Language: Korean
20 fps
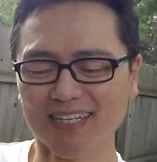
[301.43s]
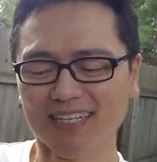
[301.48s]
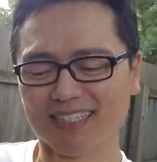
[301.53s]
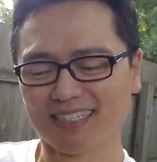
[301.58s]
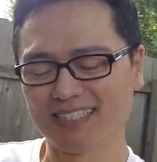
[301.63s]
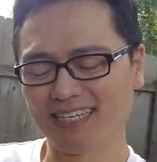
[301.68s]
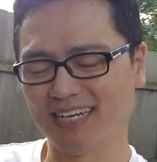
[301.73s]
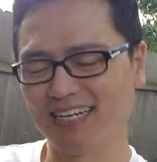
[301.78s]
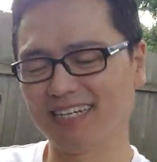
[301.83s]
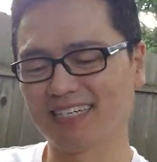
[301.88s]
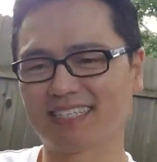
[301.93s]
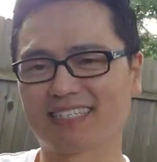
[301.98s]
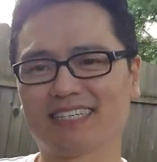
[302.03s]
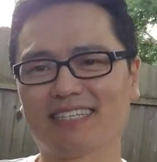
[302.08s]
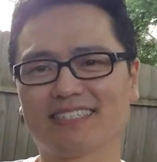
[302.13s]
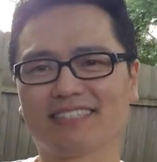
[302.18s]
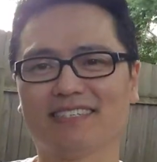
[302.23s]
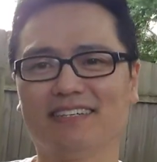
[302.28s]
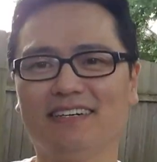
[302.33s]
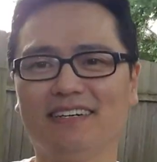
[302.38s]
자
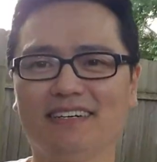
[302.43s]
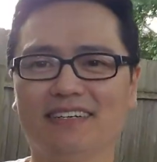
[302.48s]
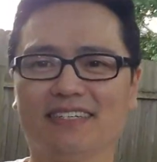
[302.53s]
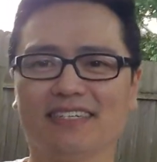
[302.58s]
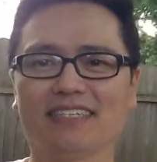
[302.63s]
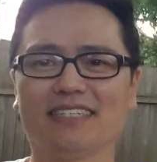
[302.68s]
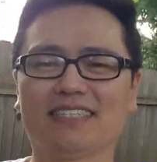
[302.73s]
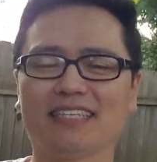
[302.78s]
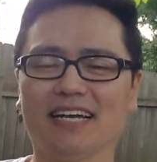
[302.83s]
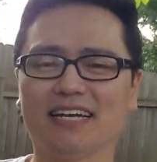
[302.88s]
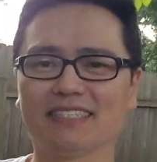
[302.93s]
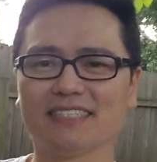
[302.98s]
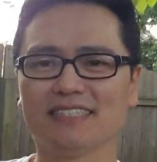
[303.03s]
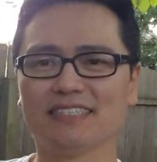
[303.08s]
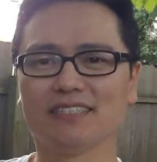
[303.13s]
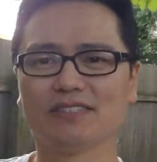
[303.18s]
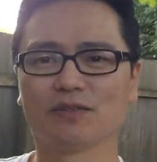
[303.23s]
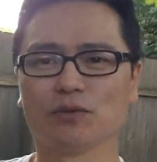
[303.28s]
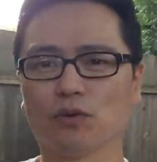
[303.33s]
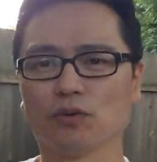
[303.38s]
그래서
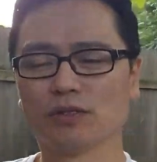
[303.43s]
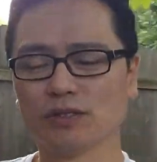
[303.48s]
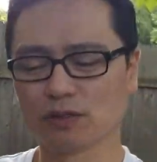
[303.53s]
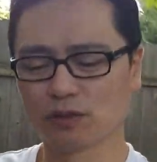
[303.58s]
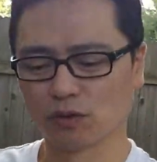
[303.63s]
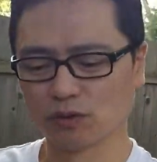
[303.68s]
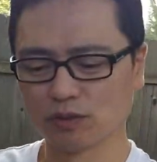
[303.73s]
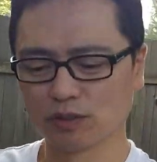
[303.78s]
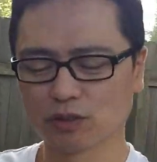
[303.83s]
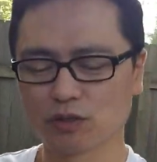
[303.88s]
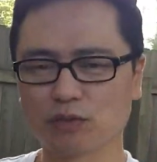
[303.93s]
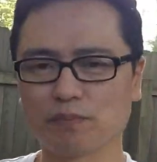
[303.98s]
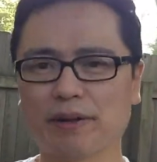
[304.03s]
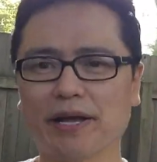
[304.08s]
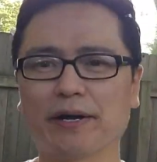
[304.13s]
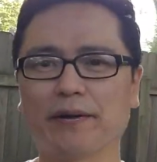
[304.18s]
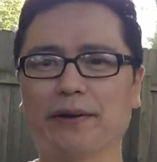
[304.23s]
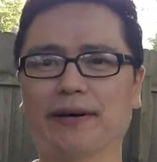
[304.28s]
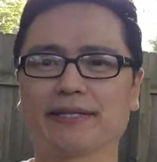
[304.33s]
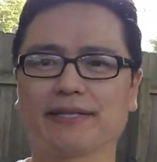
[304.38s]
일단은 돈을 돈을 좀 뺀
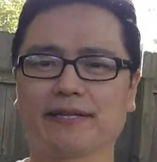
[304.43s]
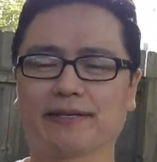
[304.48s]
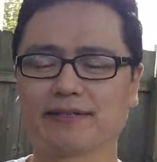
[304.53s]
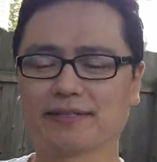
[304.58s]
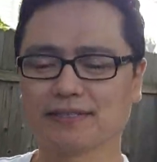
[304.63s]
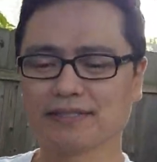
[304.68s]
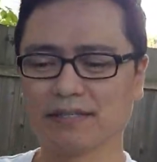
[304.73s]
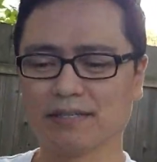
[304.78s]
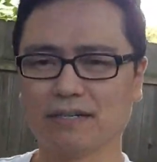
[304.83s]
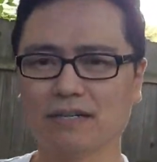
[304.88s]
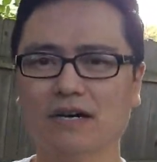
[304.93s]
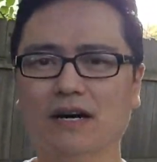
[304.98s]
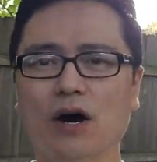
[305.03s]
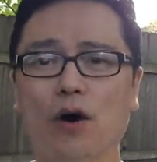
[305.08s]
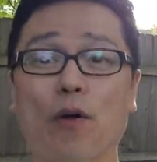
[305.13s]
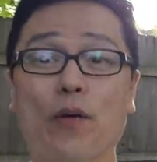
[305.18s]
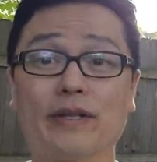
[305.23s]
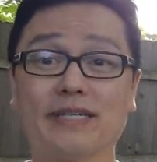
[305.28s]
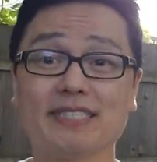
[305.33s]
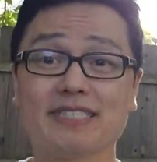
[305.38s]
것 같아요. 그래서
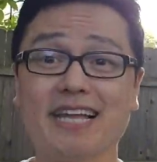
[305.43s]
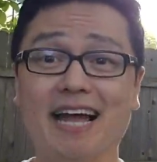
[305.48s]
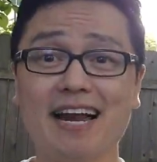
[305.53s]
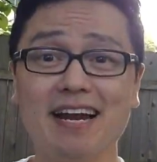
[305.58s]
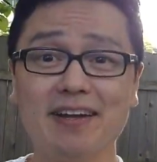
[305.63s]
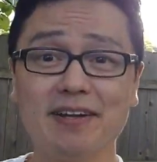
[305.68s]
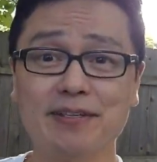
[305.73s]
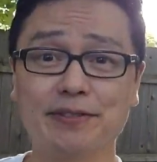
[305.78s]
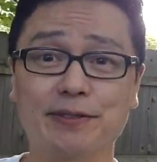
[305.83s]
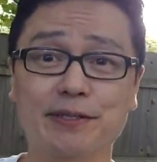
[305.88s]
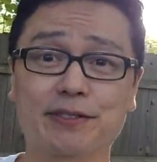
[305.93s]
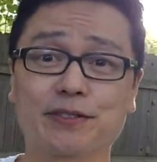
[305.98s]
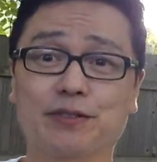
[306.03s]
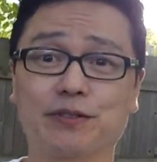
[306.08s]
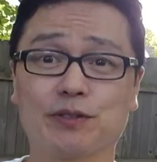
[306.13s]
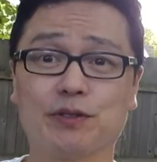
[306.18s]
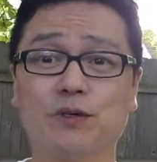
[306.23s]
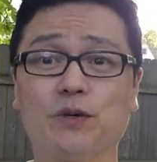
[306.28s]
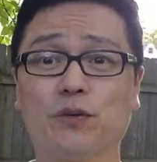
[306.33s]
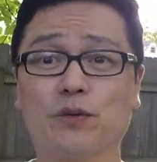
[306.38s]
오늘 달러
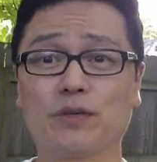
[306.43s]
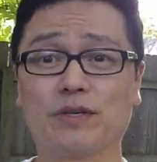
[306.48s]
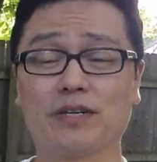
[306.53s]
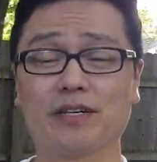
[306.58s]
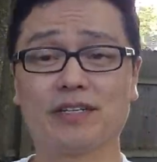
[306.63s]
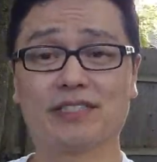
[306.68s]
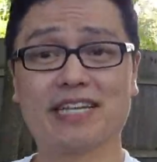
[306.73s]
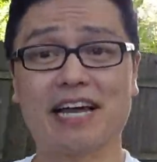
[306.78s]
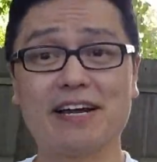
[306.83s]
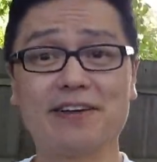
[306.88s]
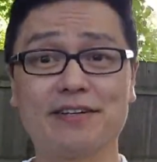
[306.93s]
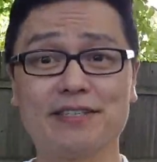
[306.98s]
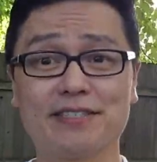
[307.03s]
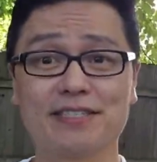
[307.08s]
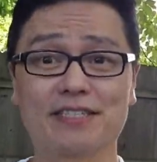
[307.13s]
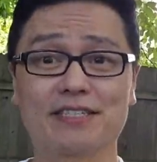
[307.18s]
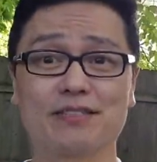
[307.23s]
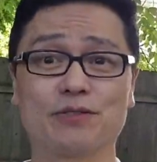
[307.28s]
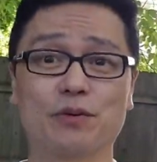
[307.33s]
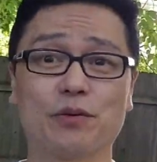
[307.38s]
인덱스는 오히려 달러
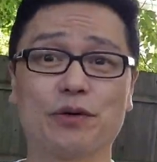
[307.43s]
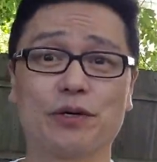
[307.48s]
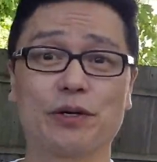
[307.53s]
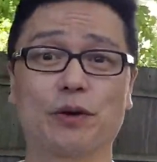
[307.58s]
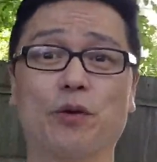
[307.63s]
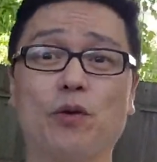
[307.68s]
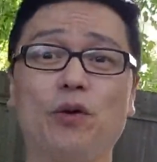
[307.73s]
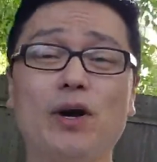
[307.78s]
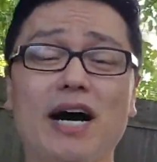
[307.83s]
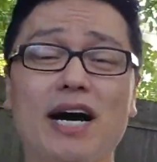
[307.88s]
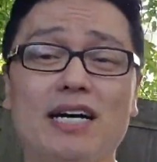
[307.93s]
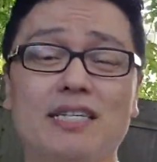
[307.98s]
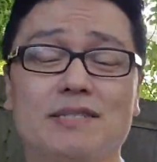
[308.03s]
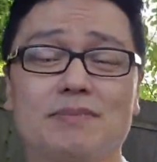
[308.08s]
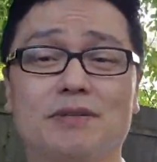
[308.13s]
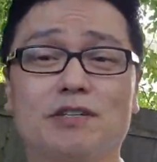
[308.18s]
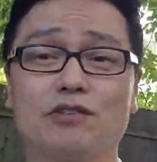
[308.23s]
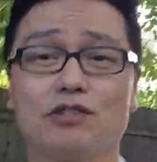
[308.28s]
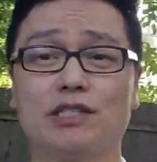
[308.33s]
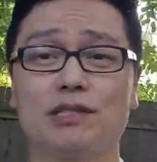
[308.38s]
인덱스는 오히려
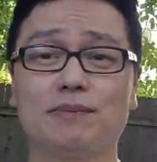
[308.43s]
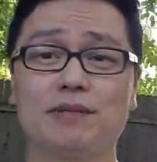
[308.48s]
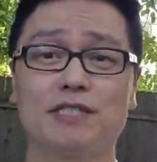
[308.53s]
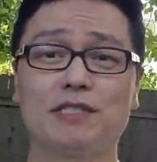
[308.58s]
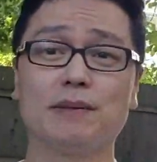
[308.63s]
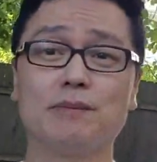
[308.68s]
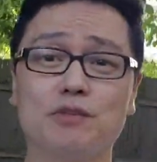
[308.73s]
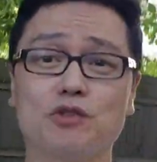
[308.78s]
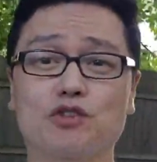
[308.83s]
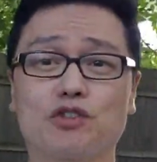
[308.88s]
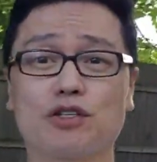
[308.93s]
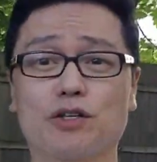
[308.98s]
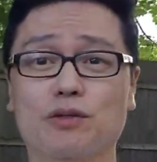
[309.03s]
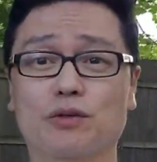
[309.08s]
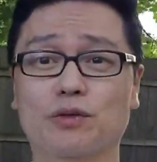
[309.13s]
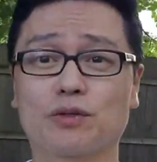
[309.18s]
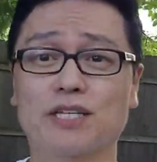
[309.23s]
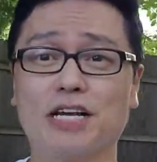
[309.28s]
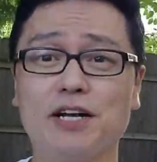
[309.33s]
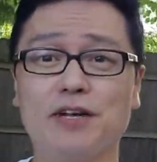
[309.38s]
올라갔습니다. 92.6
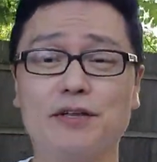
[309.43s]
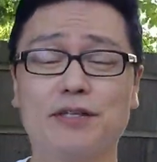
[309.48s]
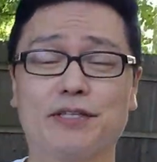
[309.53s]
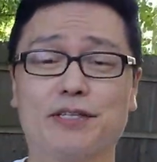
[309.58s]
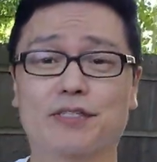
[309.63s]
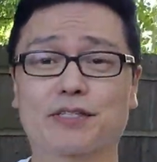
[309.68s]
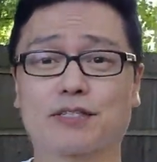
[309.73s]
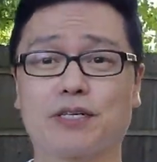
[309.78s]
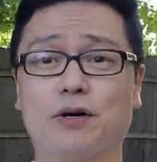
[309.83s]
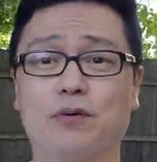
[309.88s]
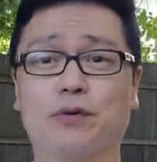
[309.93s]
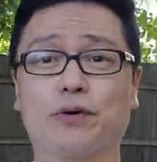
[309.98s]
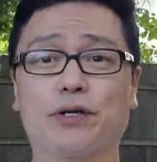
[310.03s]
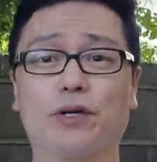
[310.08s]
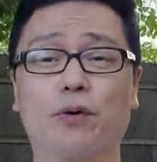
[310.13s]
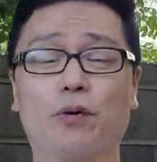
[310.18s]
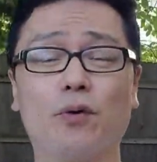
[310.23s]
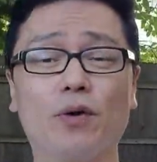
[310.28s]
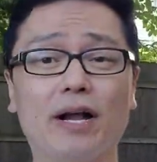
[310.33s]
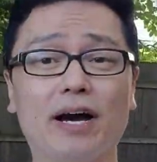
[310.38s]
정도로 달러 인덱스가 오히려
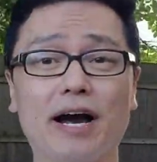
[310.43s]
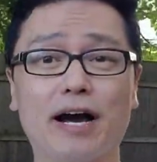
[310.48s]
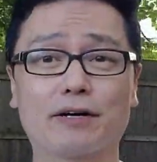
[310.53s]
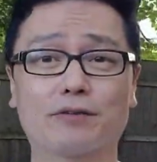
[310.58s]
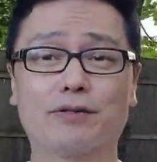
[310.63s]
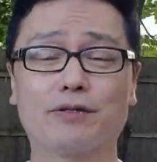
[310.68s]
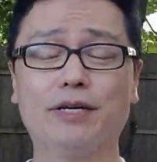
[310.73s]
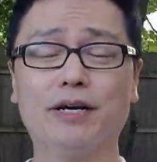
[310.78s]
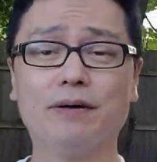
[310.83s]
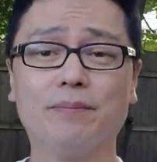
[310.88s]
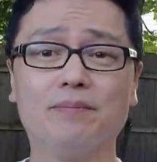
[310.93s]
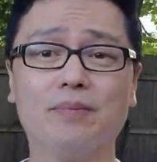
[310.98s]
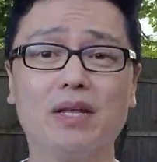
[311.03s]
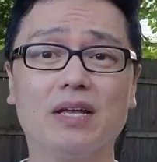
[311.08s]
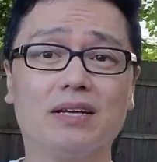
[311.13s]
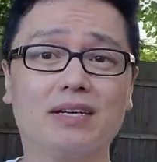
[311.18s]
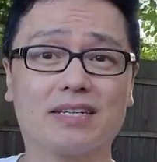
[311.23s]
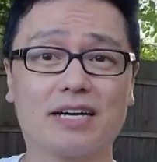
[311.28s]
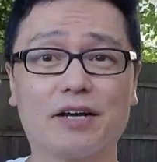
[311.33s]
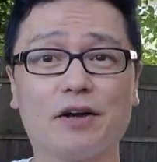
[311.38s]
올라갔고요.
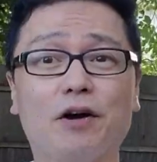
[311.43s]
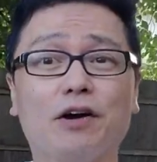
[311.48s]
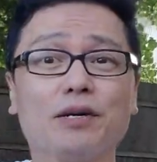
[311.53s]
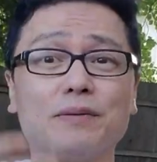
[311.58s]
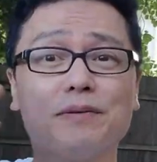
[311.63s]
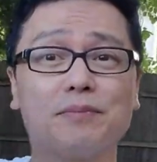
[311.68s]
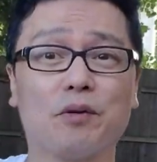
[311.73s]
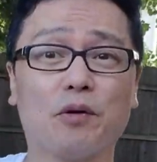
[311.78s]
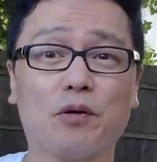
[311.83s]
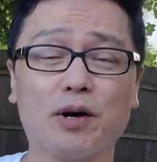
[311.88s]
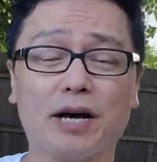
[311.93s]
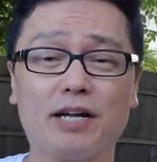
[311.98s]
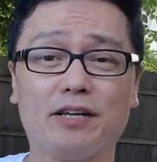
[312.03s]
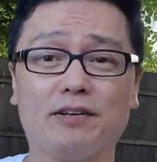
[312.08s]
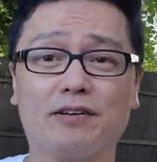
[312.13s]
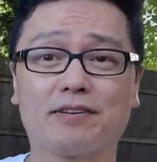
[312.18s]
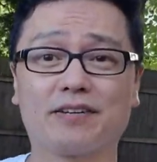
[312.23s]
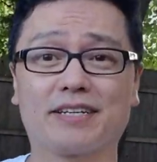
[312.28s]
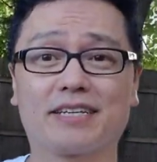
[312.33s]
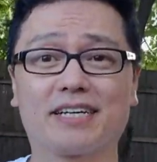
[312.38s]
그러니까 현금을
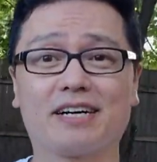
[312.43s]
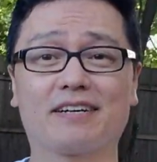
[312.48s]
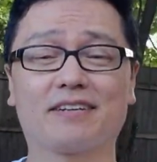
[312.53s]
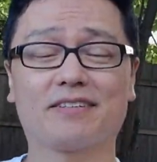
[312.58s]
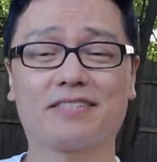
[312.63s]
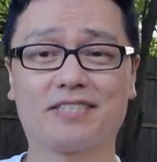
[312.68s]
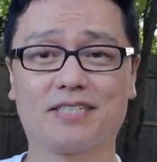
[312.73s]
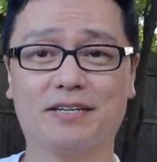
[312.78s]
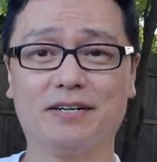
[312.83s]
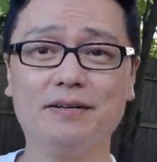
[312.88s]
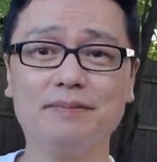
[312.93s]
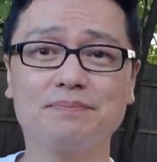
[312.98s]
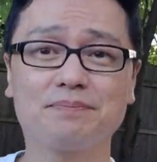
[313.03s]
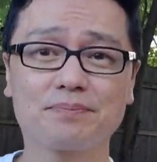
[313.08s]
보유하려고 그러니까 그렇죠.